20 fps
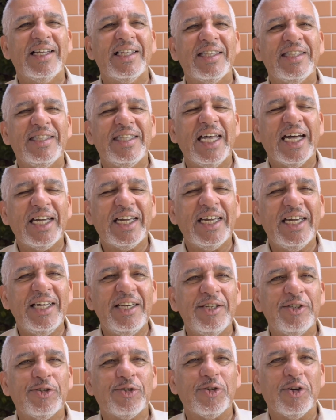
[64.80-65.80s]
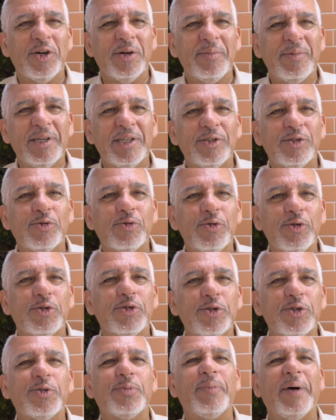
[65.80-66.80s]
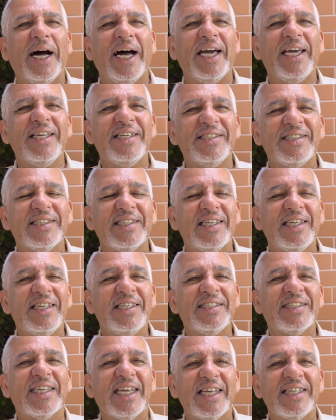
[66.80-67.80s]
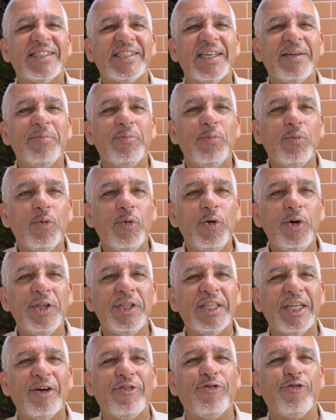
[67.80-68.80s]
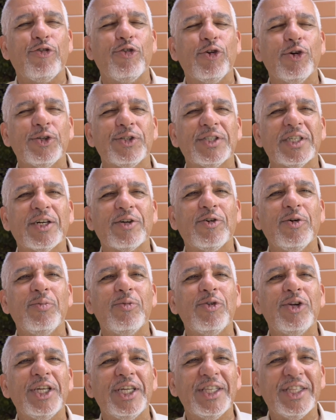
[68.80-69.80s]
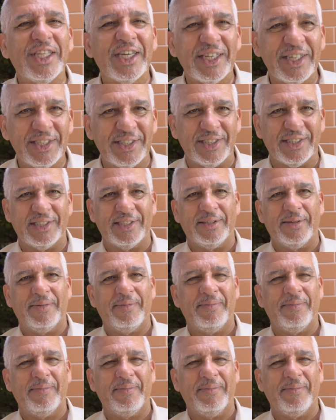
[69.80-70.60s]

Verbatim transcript: daqueles homens cujos pais exercem muita força como líderes.